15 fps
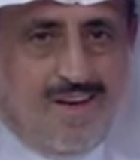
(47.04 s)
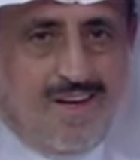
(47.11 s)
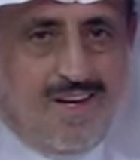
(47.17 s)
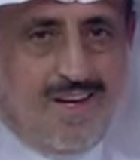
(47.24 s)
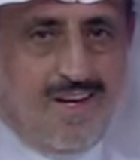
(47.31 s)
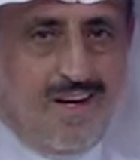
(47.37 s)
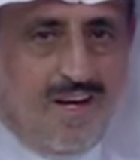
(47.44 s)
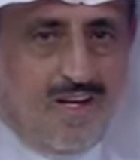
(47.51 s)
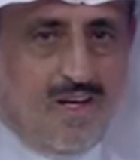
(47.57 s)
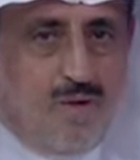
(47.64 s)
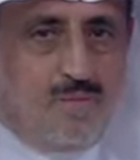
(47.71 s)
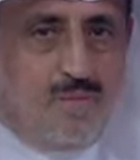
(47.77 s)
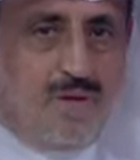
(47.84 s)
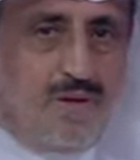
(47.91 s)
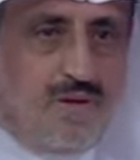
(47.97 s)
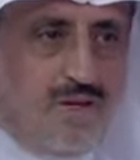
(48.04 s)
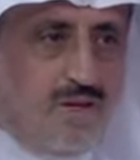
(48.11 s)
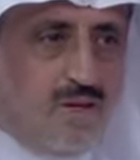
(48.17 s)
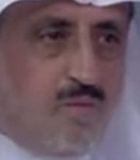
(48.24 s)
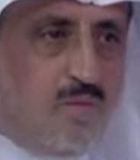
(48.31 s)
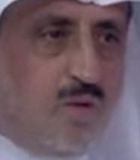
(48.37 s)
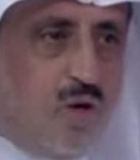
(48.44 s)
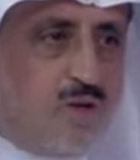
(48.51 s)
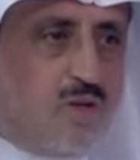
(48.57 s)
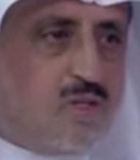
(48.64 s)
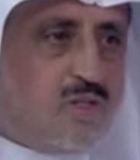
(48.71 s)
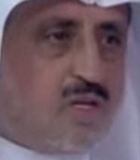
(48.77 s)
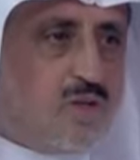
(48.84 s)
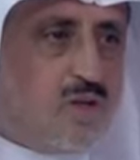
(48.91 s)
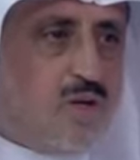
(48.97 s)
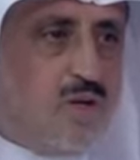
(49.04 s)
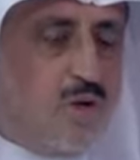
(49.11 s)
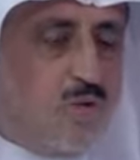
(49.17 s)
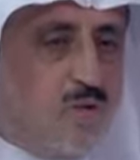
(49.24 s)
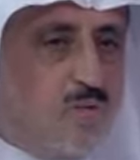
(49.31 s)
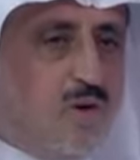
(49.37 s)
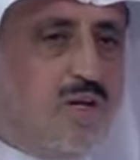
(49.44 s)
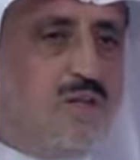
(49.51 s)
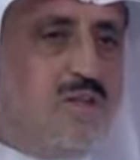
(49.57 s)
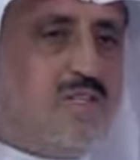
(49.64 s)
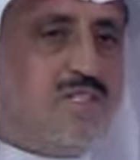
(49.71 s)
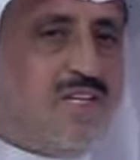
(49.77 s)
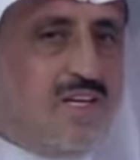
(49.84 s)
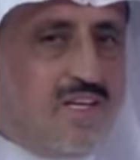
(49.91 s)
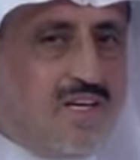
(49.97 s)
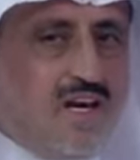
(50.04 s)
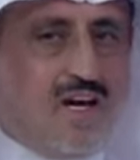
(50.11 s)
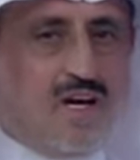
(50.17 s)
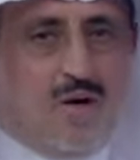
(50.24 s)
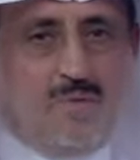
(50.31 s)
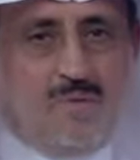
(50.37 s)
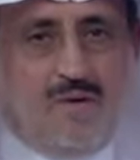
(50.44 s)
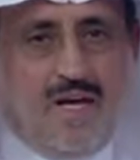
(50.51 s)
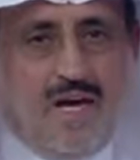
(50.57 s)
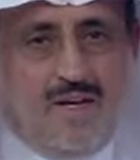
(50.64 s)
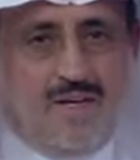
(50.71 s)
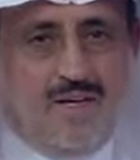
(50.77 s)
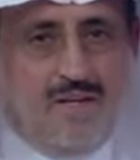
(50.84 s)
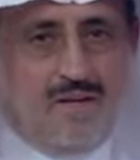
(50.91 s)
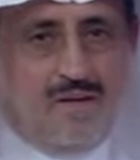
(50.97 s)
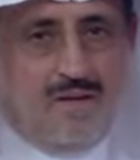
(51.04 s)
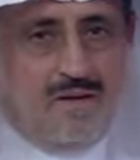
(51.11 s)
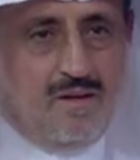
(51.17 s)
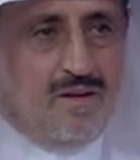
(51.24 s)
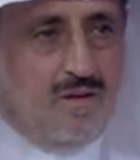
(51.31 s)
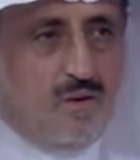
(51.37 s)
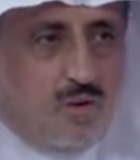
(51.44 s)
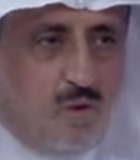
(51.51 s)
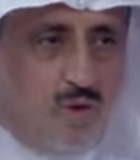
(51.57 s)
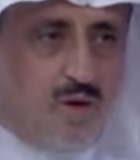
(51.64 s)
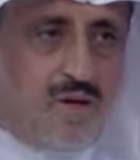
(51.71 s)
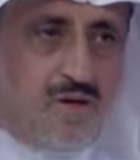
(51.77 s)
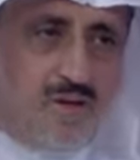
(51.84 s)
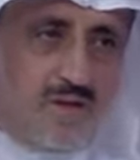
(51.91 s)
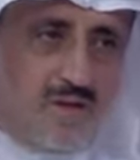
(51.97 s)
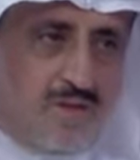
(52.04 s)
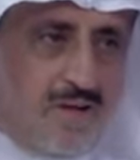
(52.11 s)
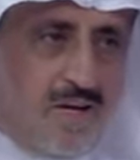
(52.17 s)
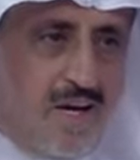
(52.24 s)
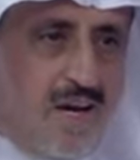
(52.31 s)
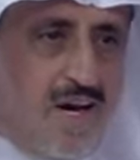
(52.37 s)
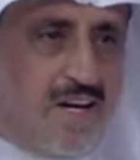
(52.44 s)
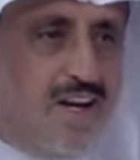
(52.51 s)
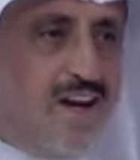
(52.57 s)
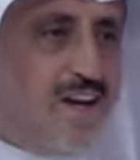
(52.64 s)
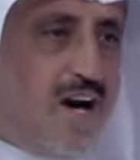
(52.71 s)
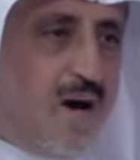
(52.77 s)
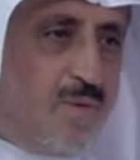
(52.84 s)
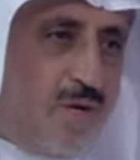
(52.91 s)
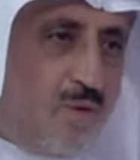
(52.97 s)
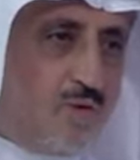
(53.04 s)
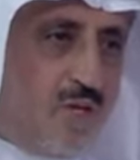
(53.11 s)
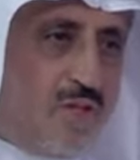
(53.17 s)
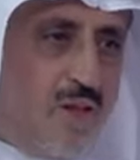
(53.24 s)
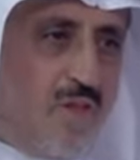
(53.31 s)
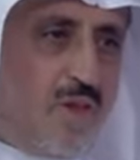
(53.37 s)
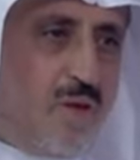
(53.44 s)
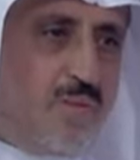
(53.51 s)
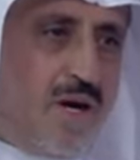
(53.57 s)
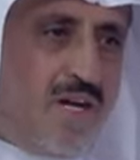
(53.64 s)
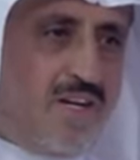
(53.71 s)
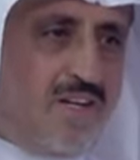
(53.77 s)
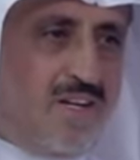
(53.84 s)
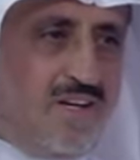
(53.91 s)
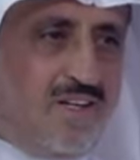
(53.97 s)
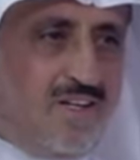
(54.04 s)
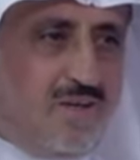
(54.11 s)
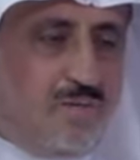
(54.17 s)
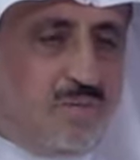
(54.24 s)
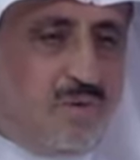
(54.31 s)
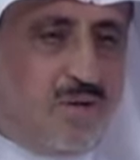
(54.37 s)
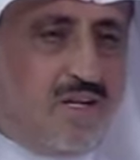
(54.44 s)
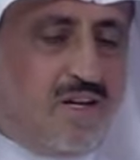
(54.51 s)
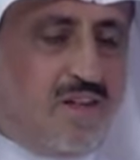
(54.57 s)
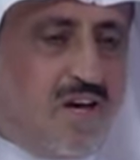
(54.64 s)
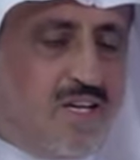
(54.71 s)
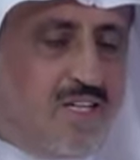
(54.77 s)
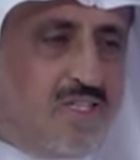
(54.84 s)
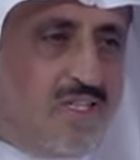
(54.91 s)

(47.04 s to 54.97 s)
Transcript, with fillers: يعني الاغلب ان المهندس خط او المهندس يعني كلقب يعني يذكر الاكل الغابه انا وجهه نظري ما هي يعني يمكن ذاك